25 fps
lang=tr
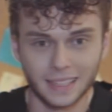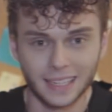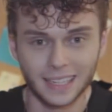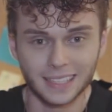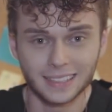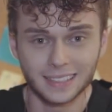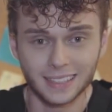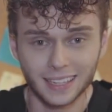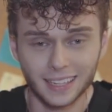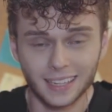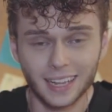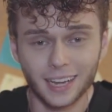
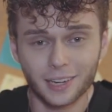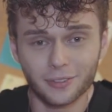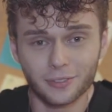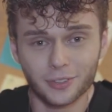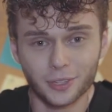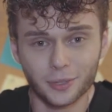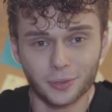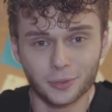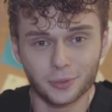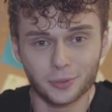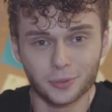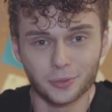hediyeler
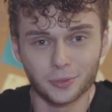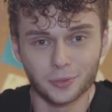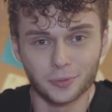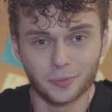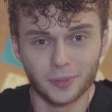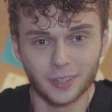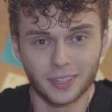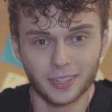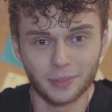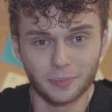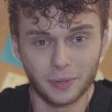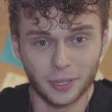
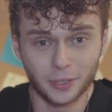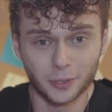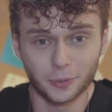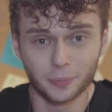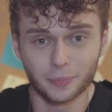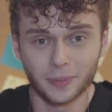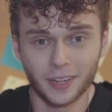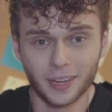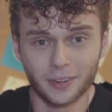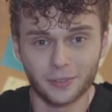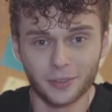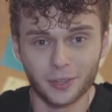veriyorsunuz bana,
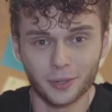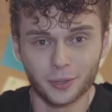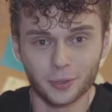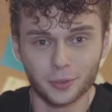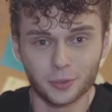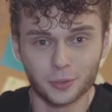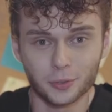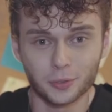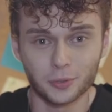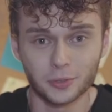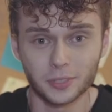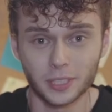mektuplar
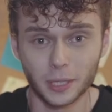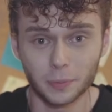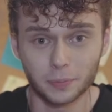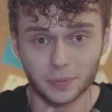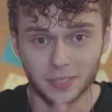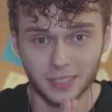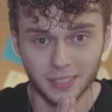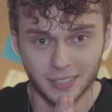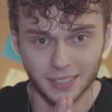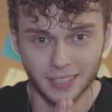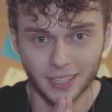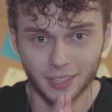veriyorsunuz.
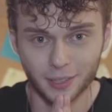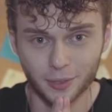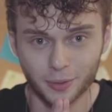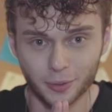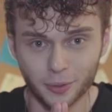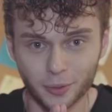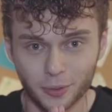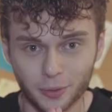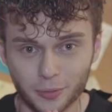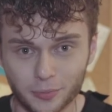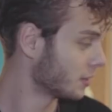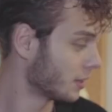Hepsini
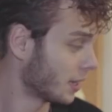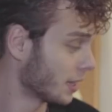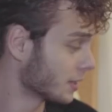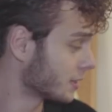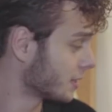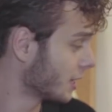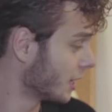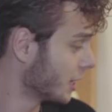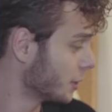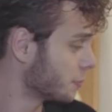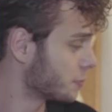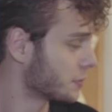saklıyorum.
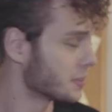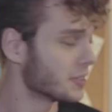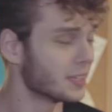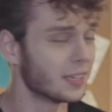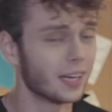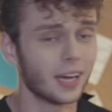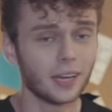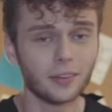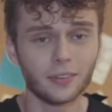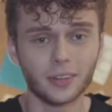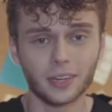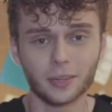Hatta hepsine
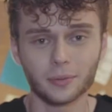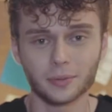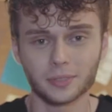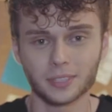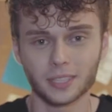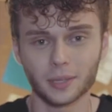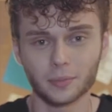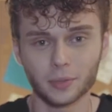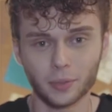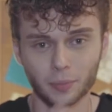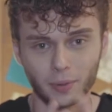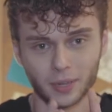yer
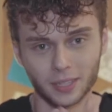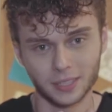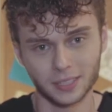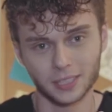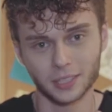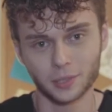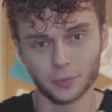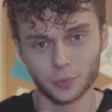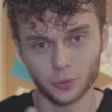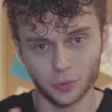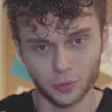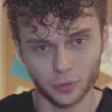veremesem de
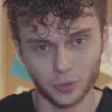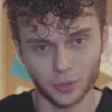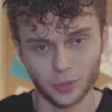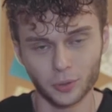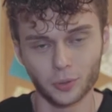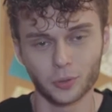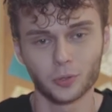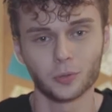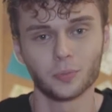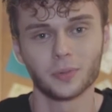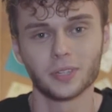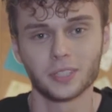bazılarını bu
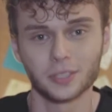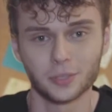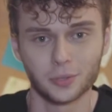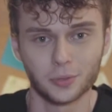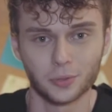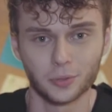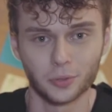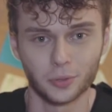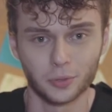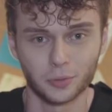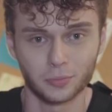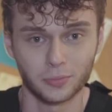videoda okumak
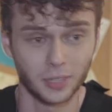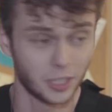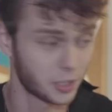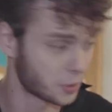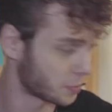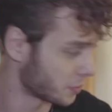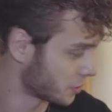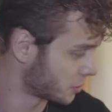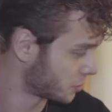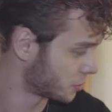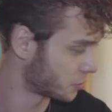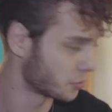istiyorum,
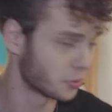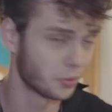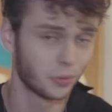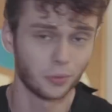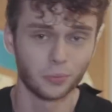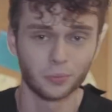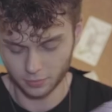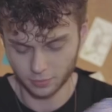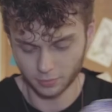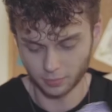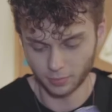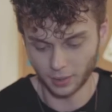açmak
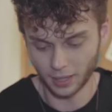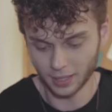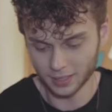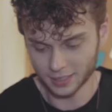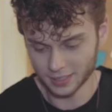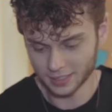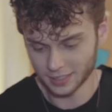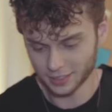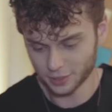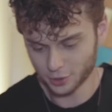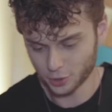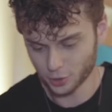istiyorum.
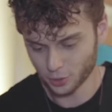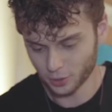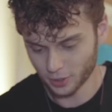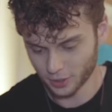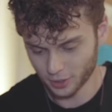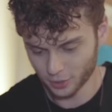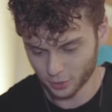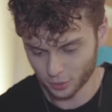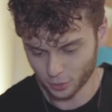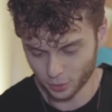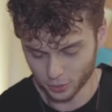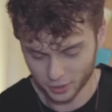Bazılarını
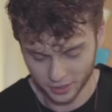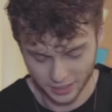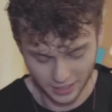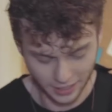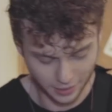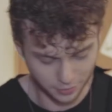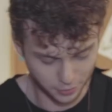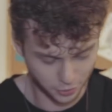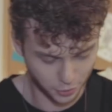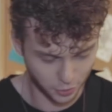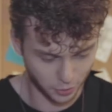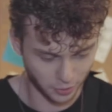şöyle
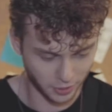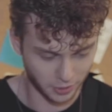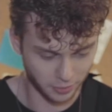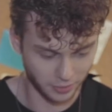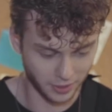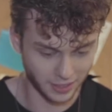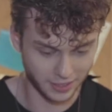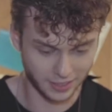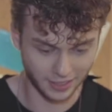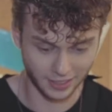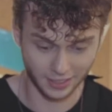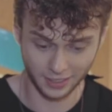göstermiş
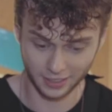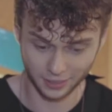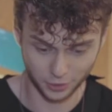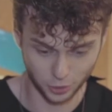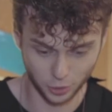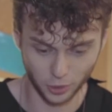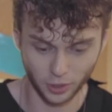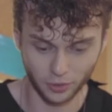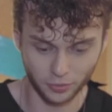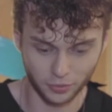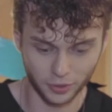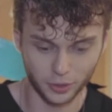olayım. Hatta
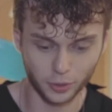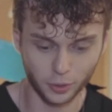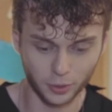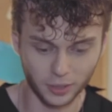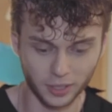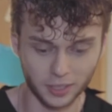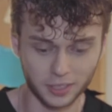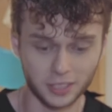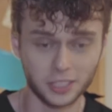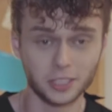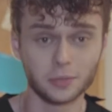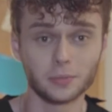şu an
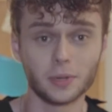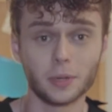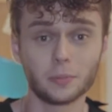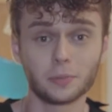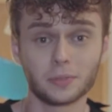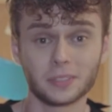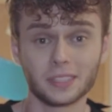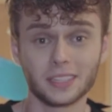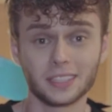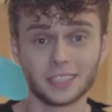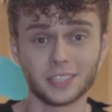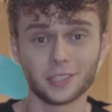videoda açayım.
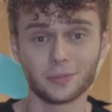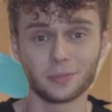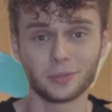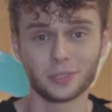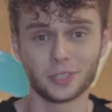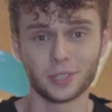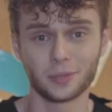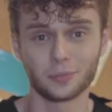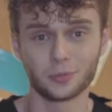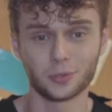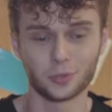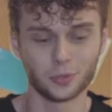Hepsini
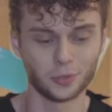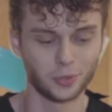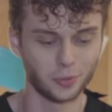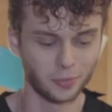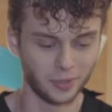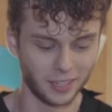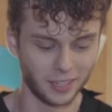açamayacağım çünkü